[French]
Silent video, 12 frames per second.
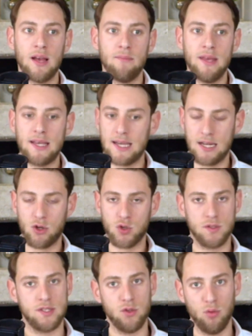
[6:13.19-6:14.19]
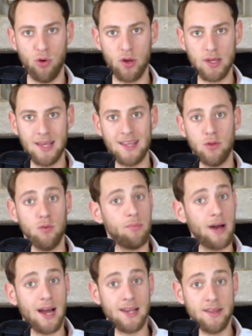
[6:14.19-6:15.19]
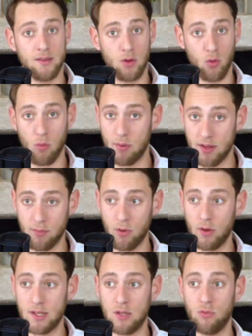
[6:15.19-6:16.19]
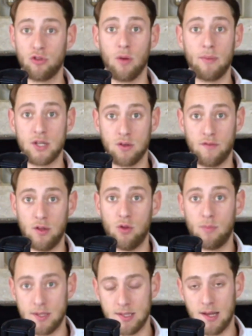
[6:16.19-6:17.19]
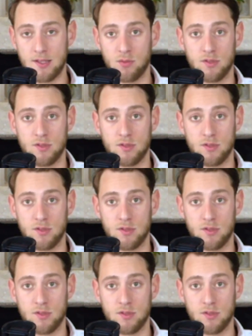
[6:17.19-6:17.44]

mais qu'il y a quelque chose qui nous bloque et qui nous paralyse complètement et qui nous empêche en fait de passer à l'action.